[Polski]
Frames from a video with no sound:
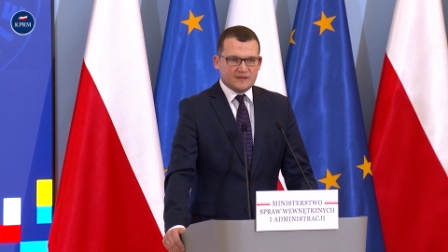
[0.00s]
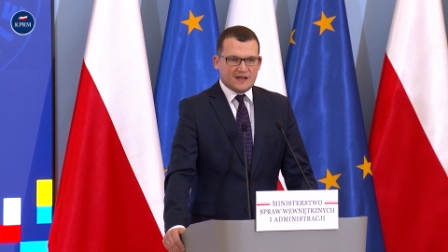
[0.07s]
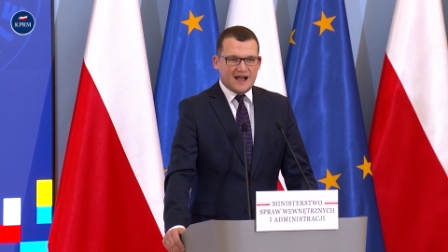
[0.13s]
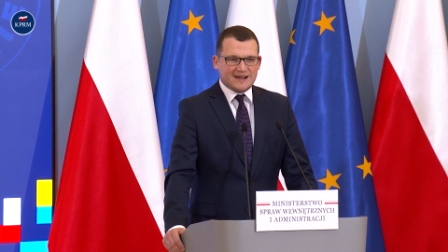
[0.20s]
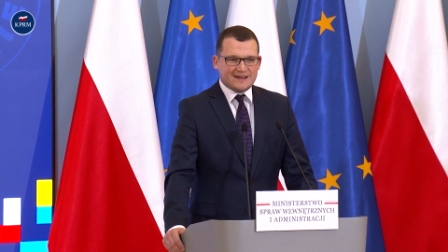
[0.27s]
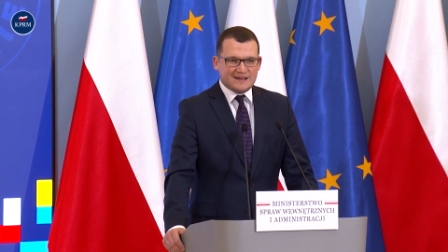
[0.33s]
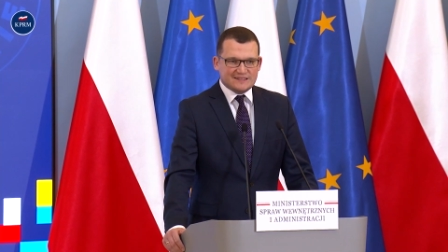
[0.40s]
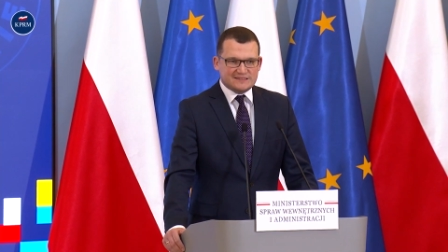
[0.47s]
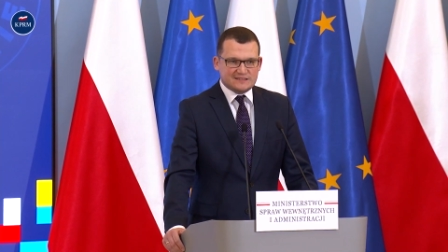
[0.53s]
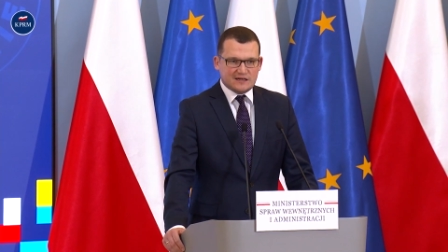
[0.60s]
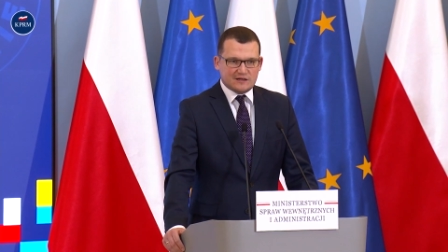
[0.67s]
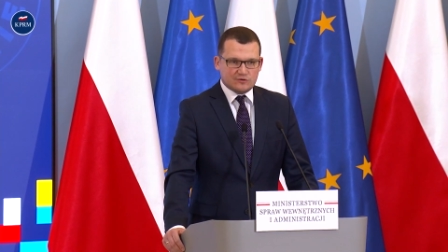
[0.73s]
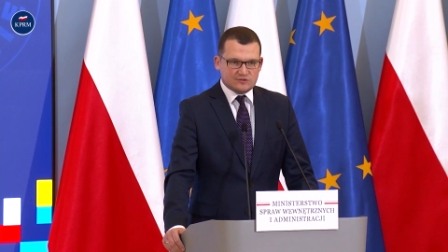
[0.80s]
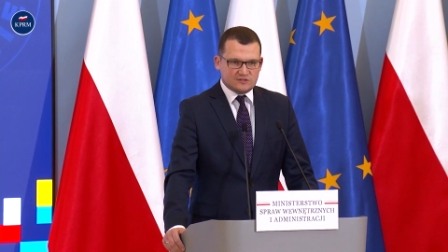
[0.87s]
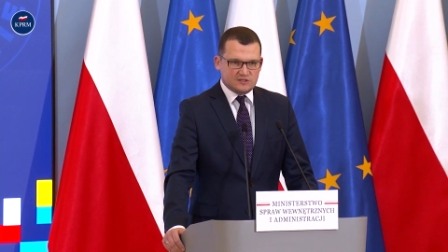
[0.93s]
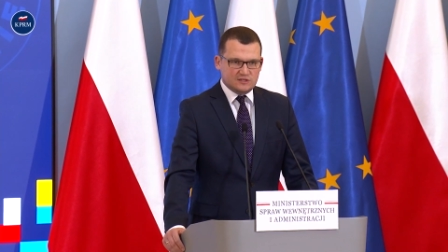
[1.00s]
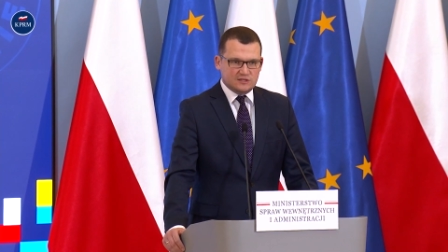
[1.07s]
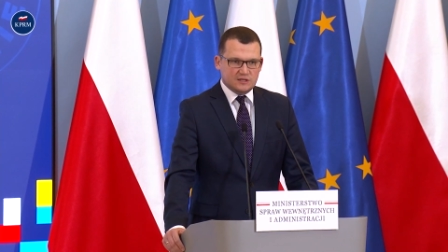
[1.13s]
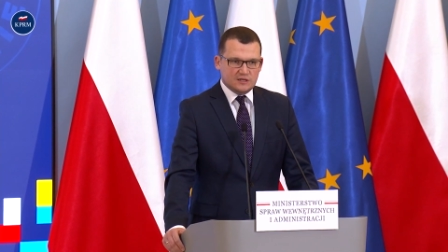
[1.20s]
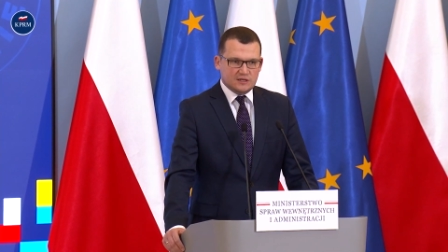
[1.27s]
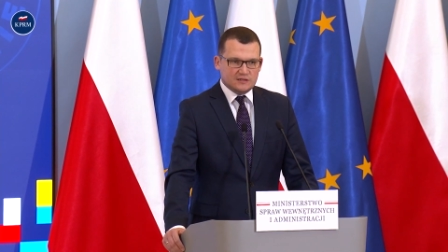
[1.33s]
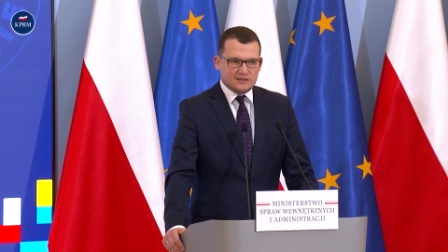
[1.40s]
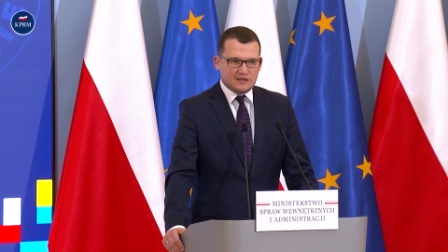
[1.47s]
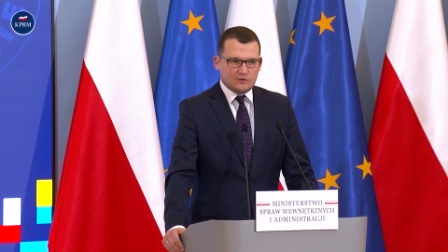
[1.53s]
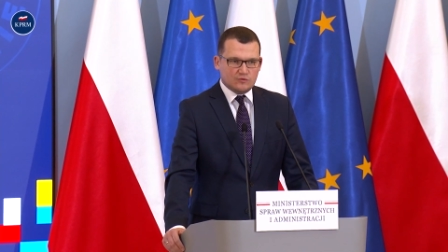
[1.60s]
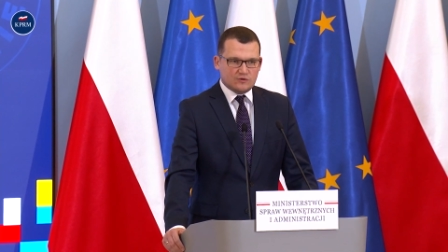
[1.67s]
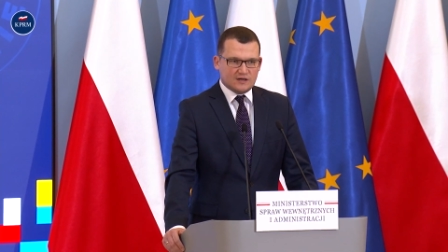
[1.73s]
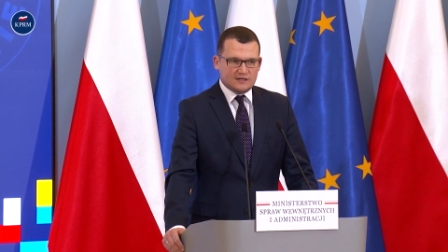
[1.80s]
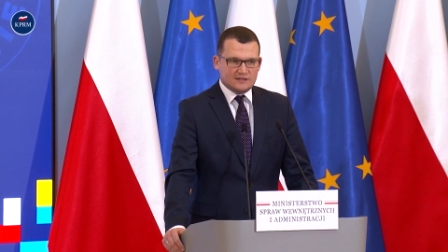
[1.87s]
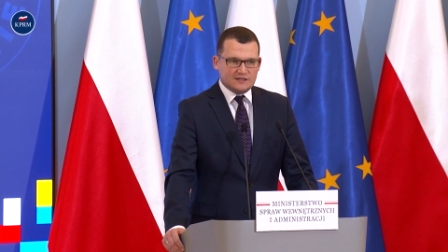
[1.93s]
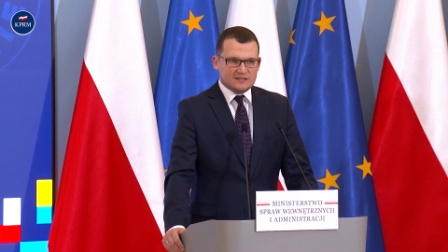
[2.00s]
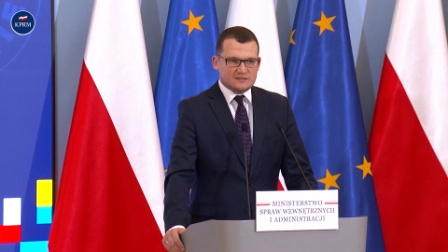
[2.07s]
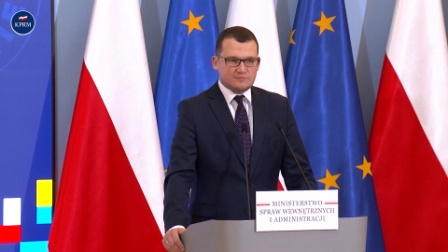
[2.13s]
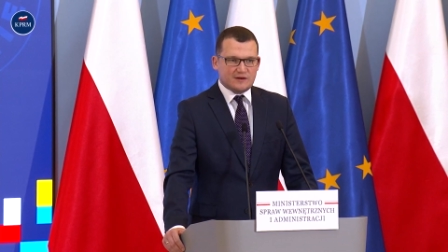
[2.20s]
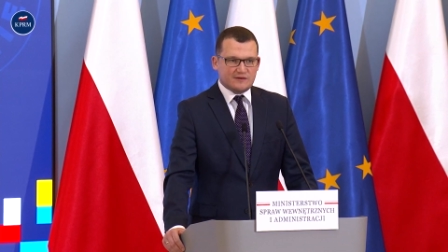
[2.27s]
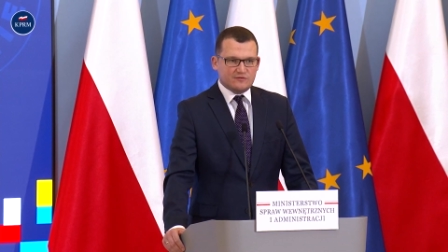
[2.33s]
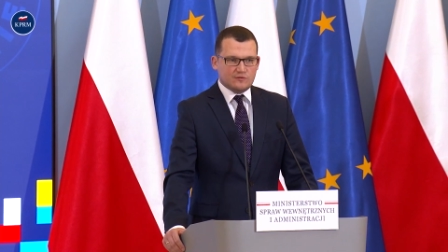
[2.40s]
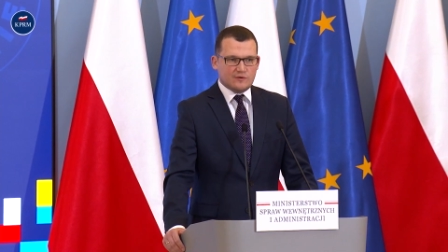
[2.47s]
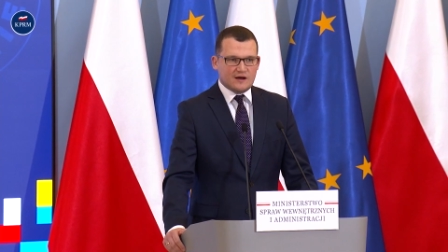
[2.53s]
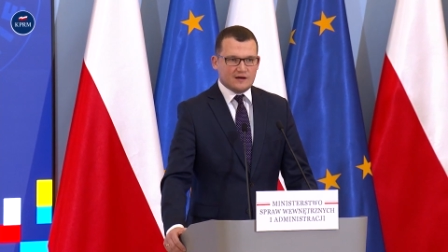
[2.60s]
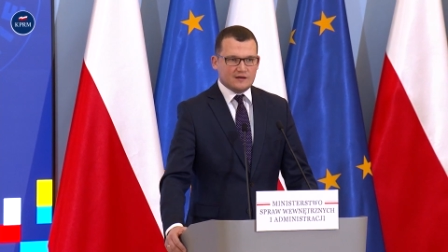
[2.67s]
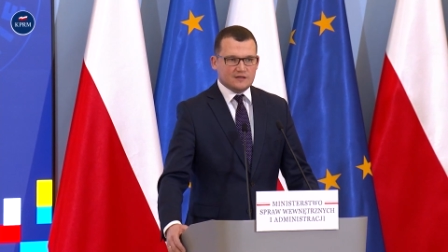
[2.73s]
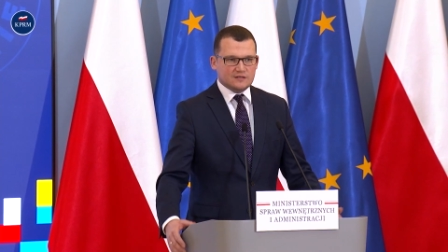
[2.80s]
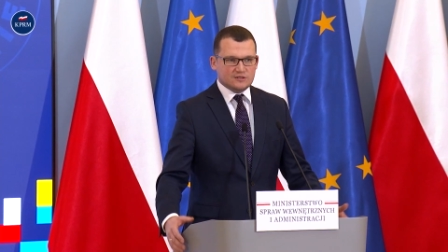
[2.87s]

agresja Rosji na Ukrainę sprawiła,